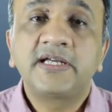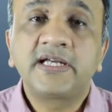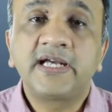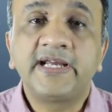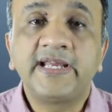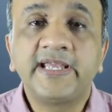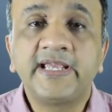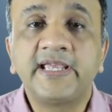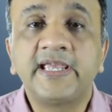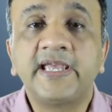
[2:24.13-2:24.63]

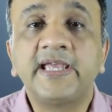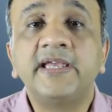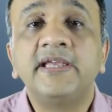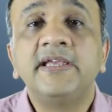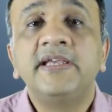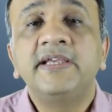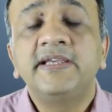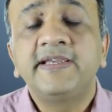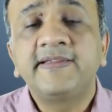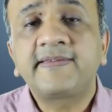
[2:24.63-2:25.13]
करेंगे
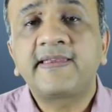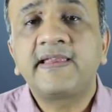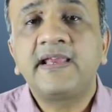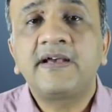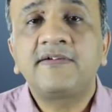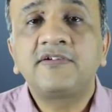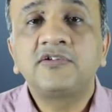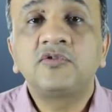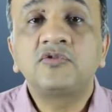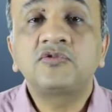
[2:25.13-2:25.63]
इसके
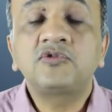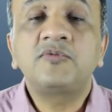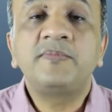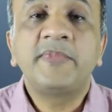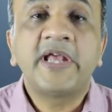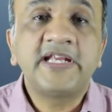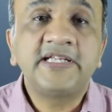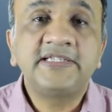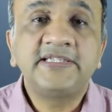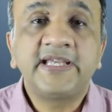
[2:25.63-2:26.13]
अलावा दोस्तों
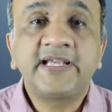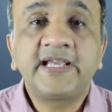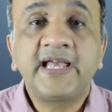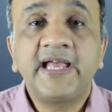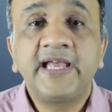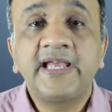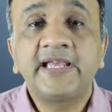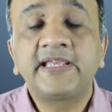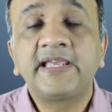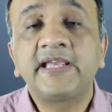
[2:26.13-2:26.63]
मैंने
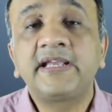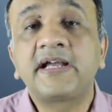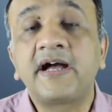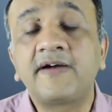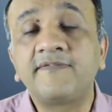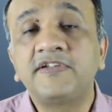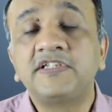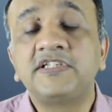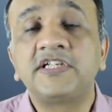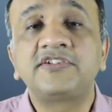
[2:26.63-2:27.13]
देखा है कि
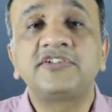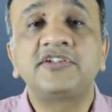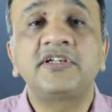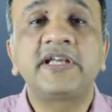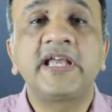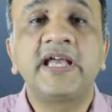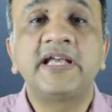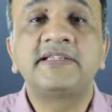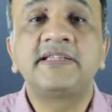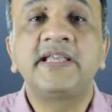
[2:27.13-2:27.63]
काफ़ी
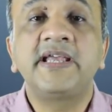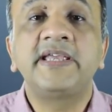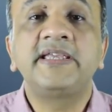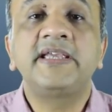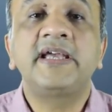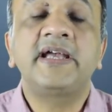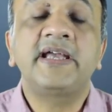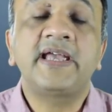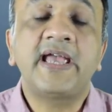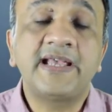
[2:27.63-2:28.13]
दर्शक कहते हैं
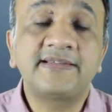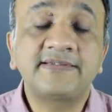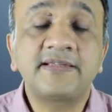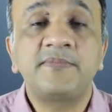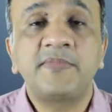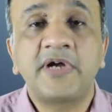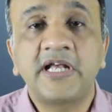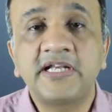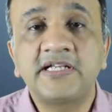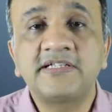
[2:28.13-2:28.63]
या
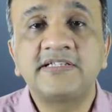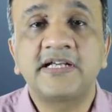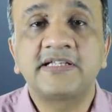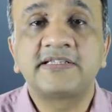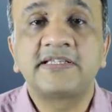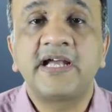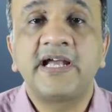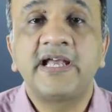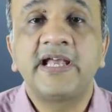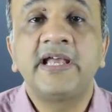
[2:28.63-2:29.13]
ऐसा माना
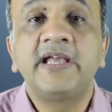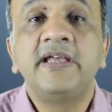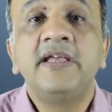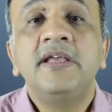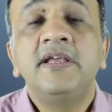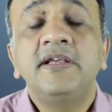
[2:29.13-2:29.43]
जाता है